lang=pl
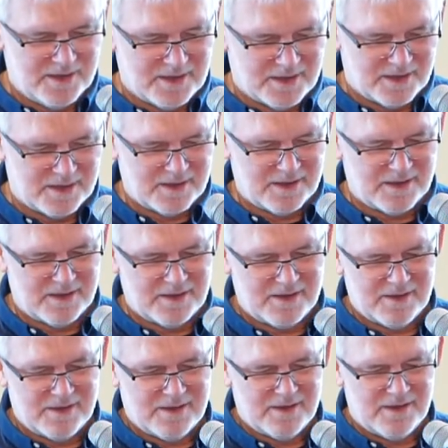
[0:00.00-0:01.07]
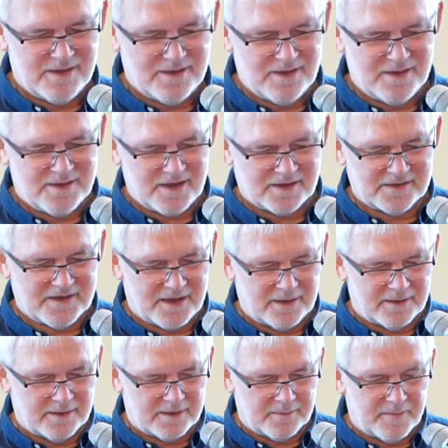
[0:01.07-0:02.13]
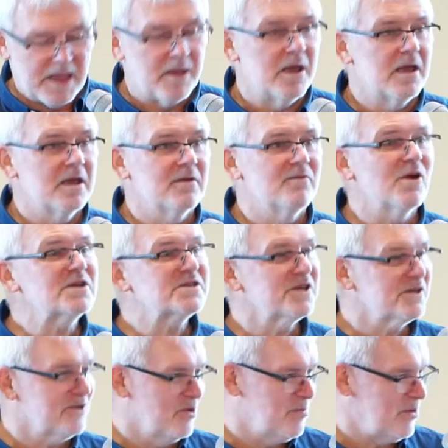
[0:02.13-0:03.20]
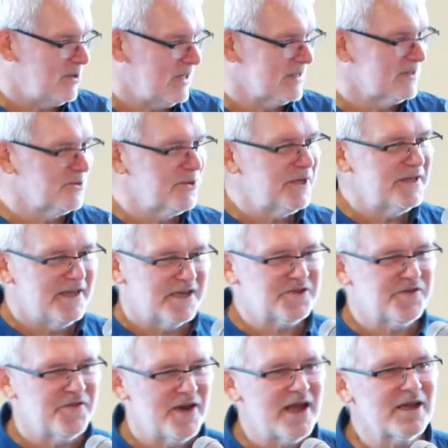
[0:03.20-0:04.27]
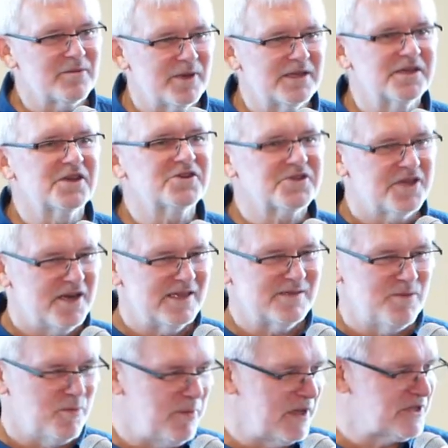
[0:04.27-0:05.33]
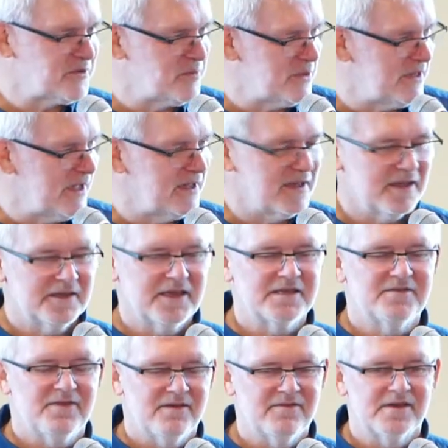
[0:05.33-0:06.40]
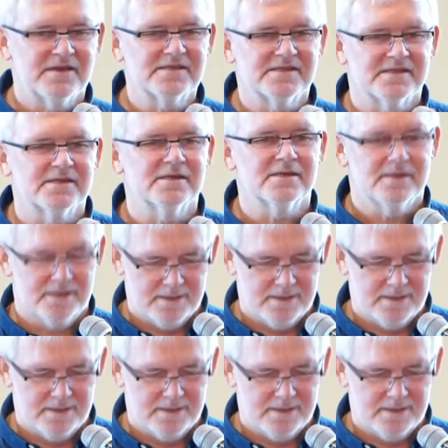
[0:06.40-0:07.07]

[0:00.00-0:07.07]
Yy, i, i tak dalej. Właśnie to pokazuje nasz fragment. Jeszcze raz popatrzmy na te dwa wersy.